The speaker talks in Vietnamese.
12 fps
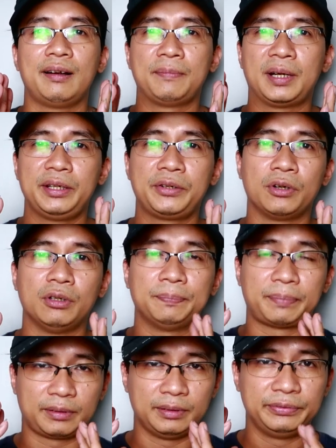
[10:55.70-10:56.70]
Armani
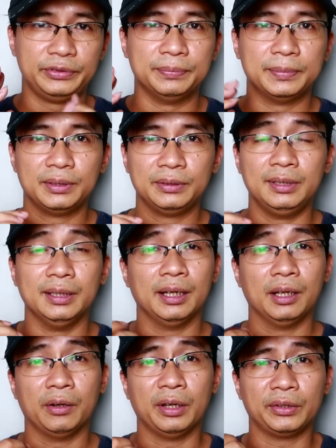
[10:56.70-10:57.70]
Code Profumo thì
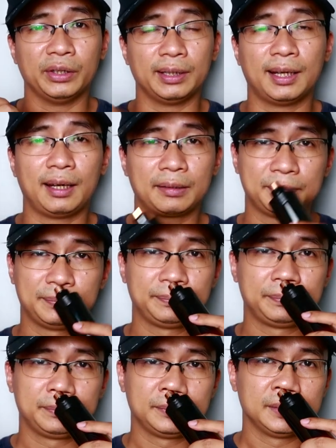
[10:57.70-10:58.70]
là hoàn toàn khác
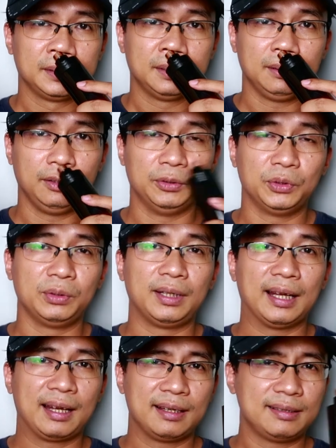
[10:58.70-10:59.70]
độ
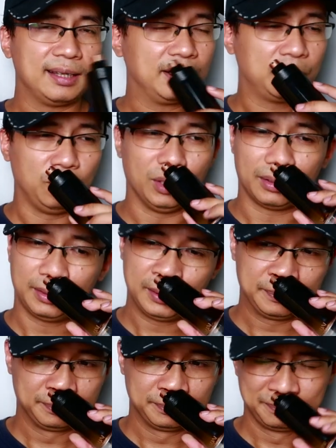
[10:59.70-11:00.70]
tôn ca da thuộc
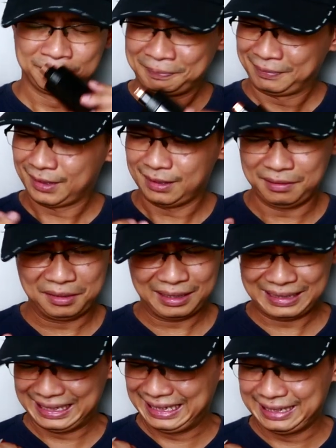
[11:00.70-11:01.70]

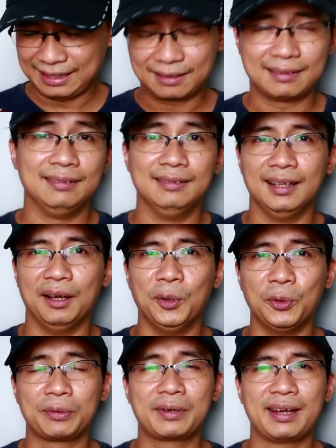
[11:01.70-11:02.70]
rất rất là
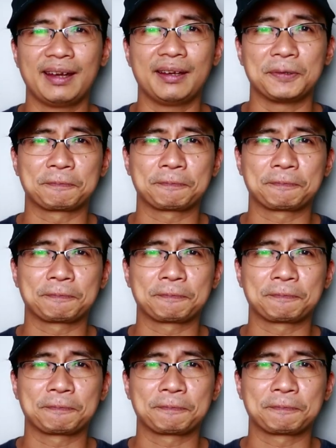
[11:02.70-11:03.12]
ok